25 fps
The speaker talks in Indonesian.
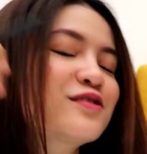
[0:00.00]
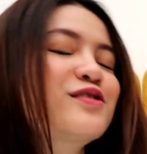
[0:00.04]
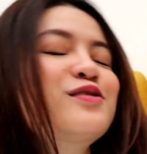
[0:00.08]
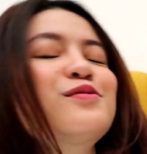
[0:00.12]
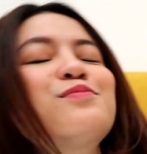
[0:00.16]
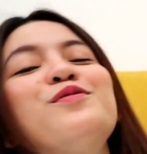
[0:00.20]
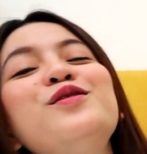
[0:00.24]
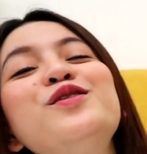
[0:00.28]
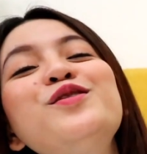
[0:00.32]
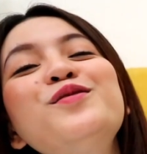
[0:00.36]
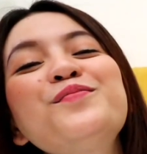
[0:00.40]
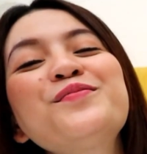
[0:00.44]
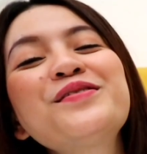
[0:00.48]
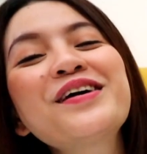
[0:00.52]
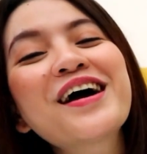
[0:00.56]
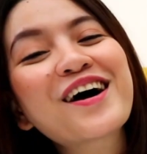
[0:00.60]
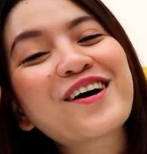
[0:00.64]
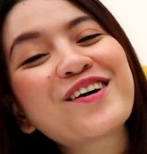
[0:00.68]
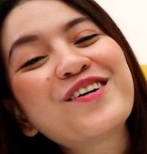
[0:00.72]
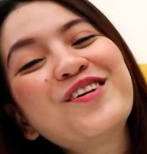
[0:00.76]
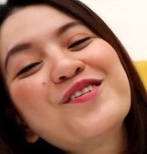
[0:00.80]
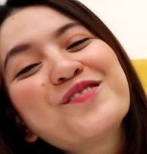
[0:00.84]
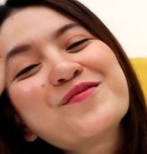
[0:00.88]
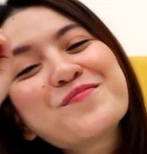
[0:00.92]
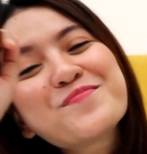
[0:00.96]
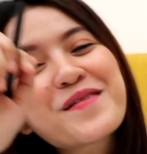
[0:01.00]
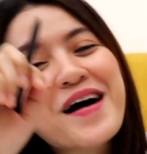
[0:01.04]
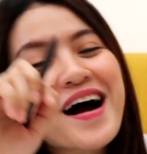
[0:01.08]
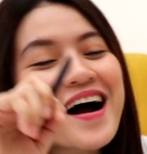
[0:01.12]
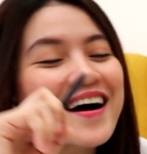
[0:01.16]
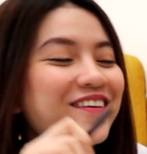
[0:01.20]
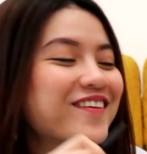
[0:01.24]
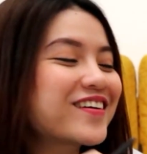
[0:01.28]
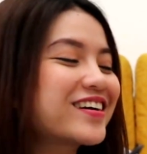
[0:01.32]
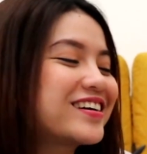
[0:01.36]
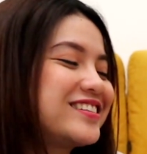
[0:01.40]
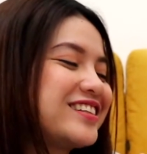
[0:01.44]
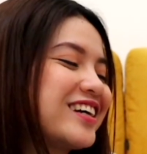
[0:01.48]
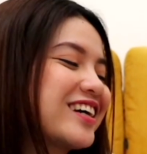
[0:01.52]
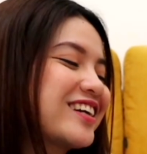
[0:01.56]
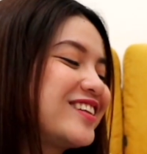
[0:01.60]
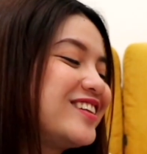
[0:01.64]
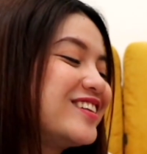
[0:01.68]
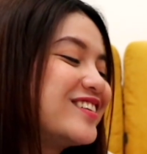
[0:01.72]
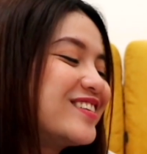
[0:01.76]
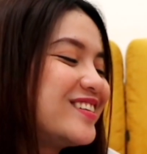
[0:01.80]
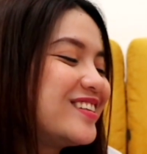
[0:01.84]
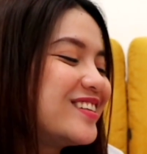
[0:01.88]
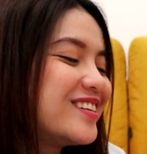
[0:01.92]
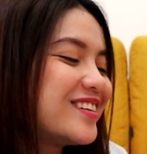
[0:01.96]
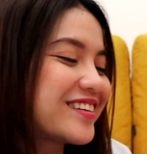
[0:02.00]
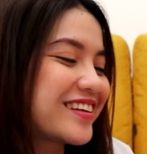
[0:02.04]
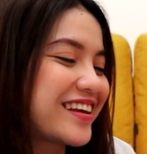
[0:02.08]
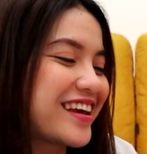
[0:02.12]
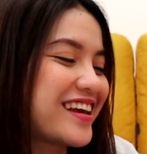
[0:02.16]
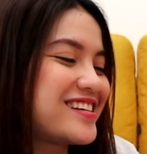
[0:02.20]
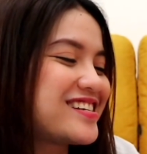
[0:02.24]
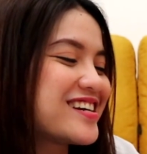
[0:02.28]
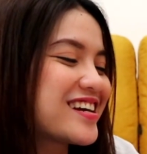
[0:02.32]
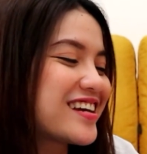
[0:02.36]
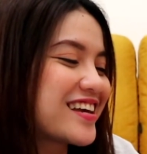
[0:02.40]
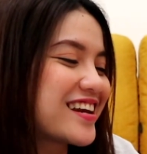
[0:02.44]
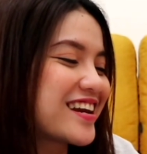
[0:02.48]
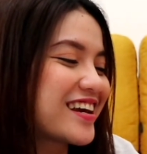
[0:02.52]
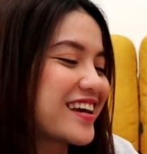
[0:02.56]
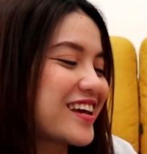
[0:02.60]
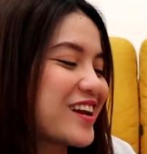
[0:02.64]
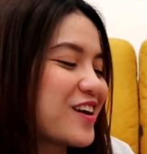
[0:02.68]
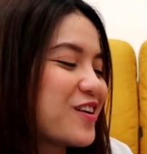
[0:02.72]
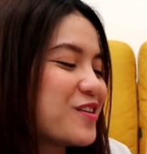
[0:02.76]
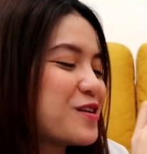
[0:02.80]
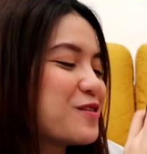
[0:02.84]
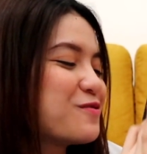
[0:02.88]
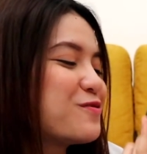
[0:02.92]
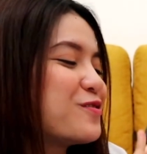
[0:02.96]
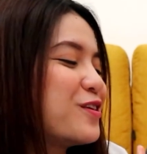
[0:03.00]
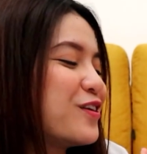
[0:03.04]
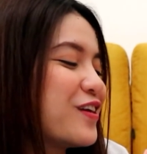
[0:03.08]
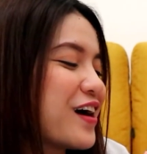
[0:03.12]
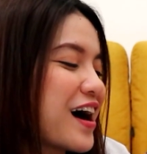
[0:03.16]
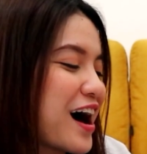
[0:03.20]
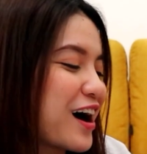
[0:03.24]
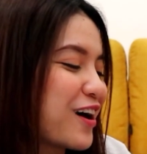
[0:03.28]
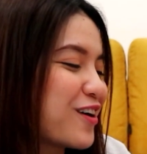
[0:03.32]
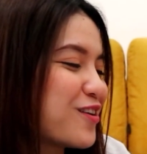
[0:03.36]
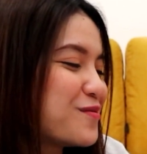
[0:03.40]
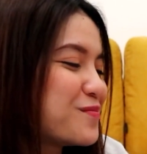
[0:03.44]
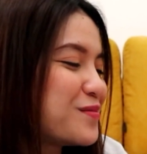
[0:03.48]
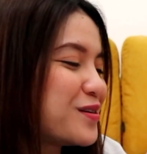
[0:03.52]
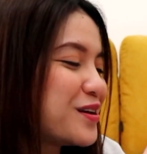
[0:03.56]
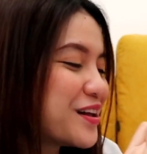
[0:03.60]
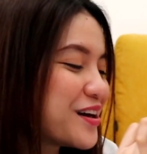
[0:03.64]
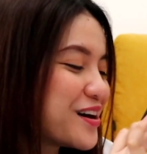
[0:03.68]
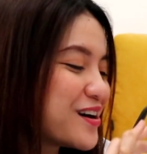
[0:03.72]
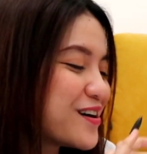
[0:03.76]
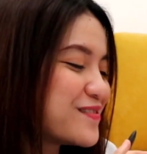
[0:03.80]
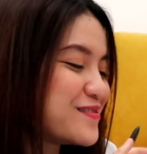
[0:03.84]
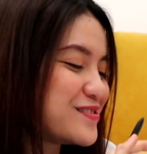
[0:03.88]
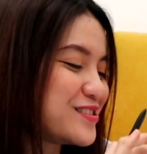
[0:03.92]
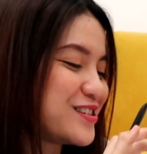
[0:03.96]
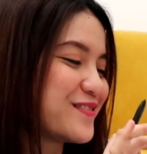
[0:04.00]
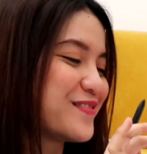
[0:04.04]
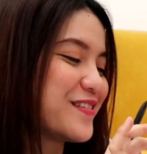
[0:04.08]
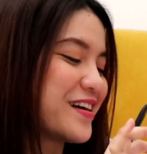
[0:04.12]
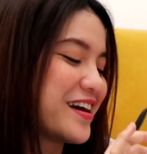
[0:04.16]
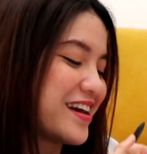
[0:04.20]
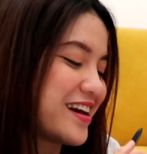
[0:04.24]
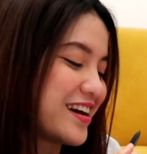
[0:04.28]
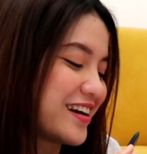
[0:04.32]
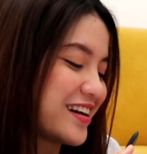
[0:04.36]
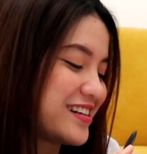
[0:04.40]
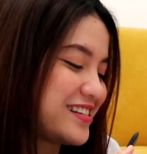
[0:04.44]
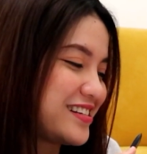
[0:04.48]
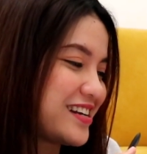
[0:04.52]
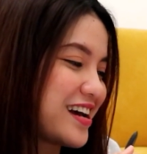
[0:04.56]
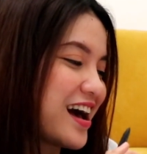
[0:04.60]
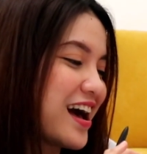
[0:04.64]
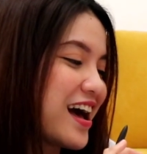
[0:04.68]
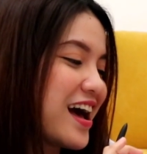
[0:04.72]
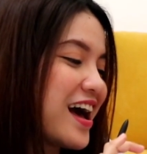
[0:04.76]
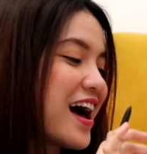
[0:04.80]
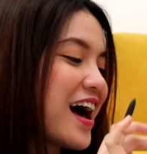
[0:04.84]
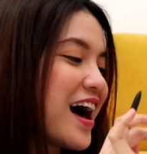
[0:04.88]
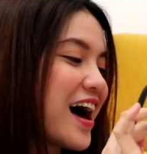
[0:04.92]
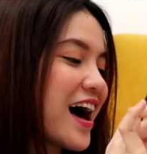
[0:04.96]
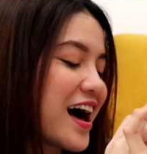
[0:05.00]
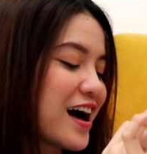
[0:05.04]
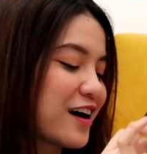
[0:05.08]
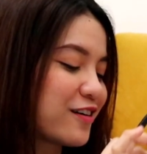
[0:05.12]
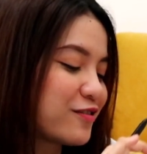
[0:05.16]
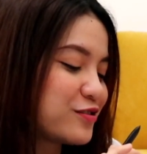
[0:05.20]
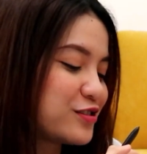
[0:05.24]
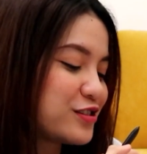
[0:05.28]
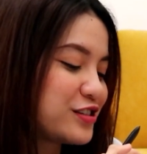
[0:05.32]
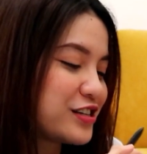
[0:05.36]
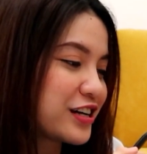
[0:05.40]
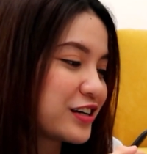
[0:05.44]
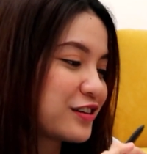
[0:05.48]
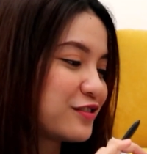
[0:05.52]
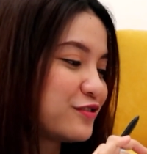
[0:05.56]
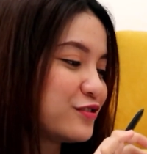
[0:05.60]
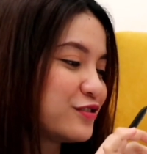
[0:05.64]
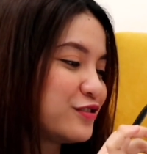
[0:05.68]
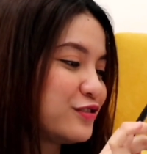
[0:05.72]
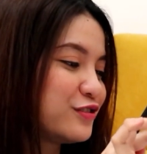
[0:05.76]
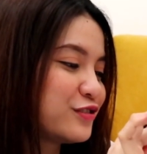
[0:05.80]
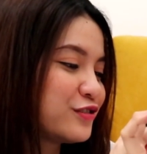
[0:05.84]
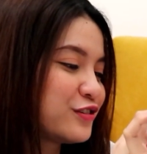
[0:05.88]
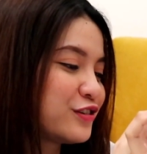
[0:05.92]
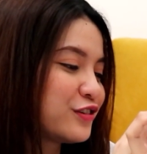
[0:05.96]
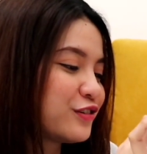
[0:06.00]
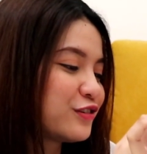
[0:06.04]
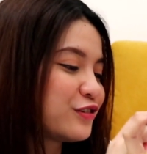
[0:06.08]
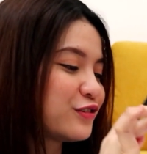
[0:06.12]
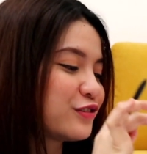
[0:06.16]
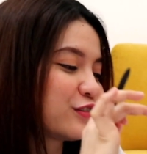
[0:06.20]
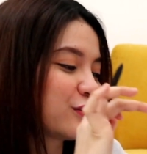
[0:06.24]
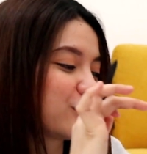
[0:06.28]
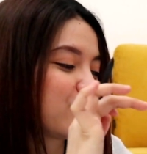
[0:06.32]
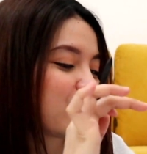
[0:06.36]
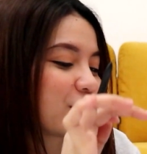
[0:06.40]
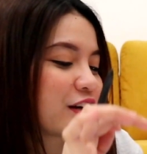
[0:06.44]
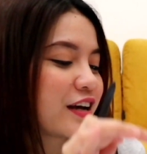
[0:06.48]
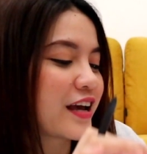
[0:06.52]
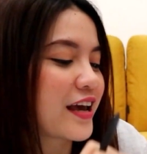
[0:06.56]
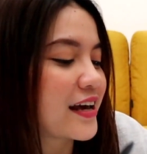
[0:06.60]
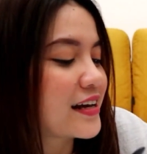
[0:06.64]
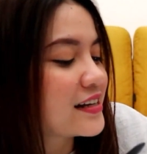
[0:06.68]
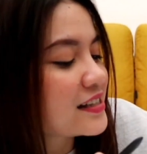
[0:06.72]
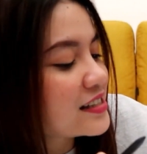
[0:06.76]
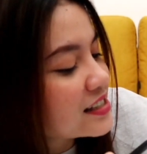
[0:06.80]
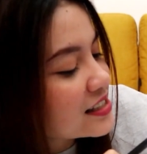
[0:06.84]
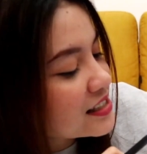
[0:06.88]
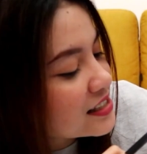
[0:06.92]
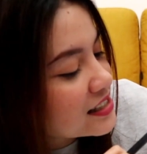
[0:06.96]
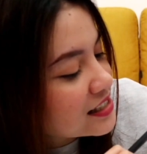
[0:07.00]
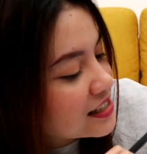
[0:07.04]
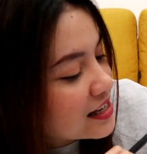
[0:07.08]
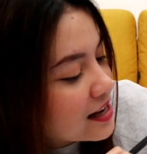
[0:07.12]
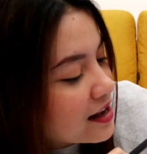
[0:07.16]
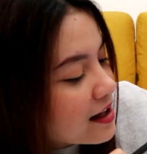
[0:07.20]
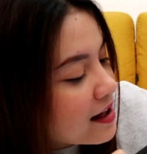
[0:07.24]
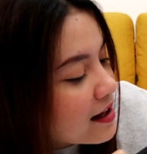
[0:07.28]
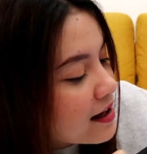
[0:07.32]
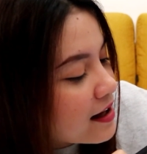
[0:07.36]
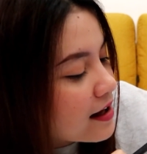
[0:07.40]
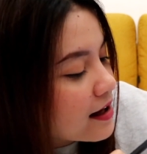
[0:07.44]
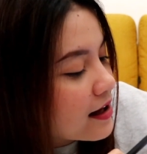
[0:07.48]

sebelumnya aku lupa aku harus cek dulu Keisha kira-kira udah follow aku belum coba ya guys ya aku cek dulu untuk Keisha